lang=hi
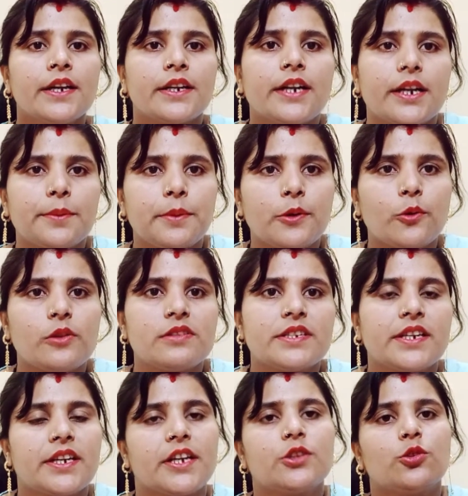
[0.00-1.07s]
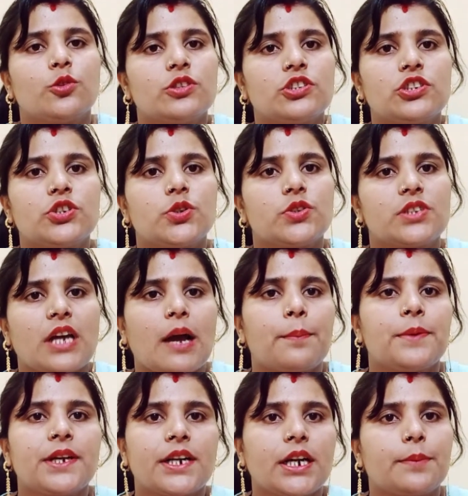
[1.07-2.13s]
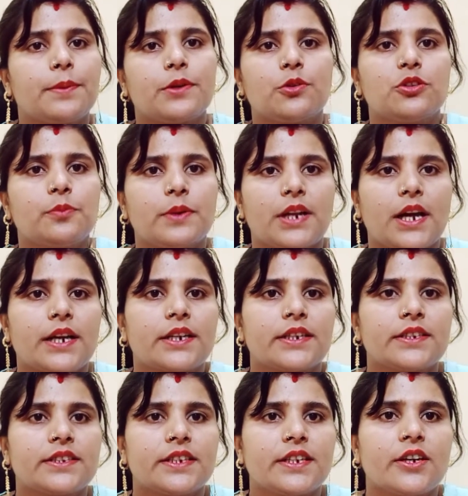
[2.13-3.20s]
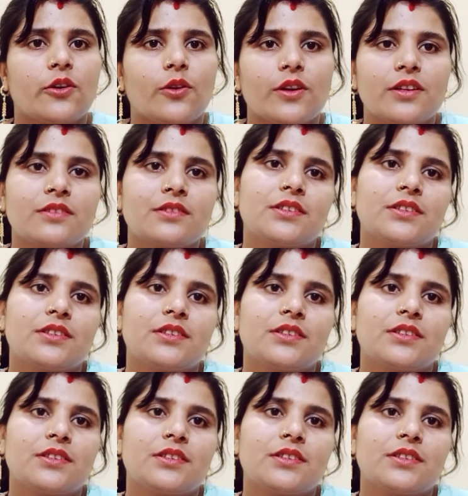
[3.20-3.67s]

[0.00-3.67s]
घर में उलझे हैं तो इन चीज़ों से आप ना घर पे खुद बना करके और